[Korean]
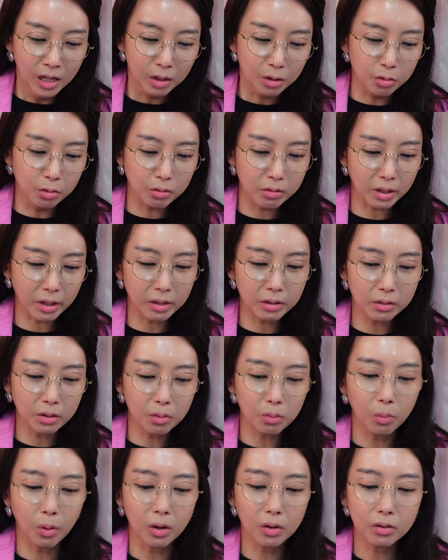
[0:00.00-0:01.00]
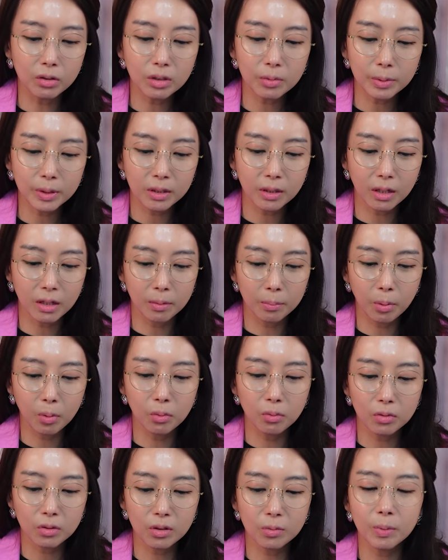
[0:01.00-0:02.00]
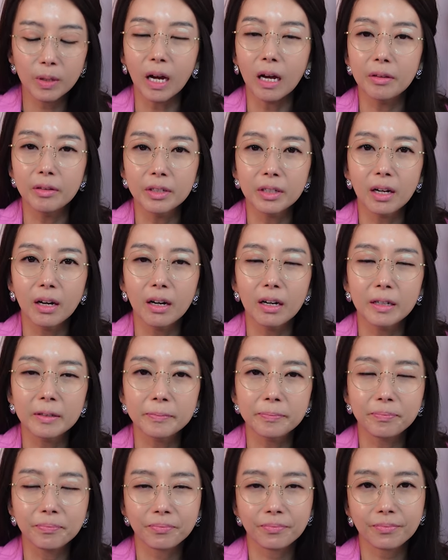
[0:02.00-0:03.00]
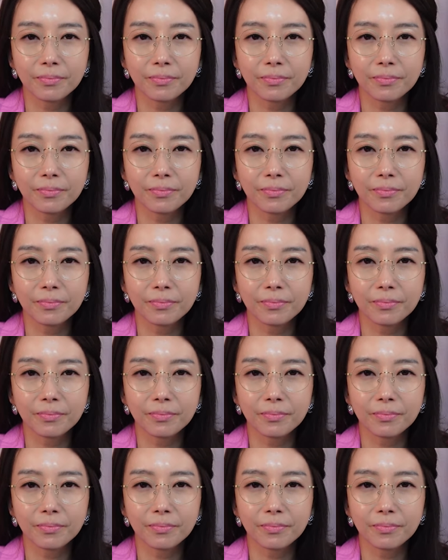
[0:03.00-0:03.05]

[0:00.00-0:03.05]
국회의원 월급이나 봉급이 아니라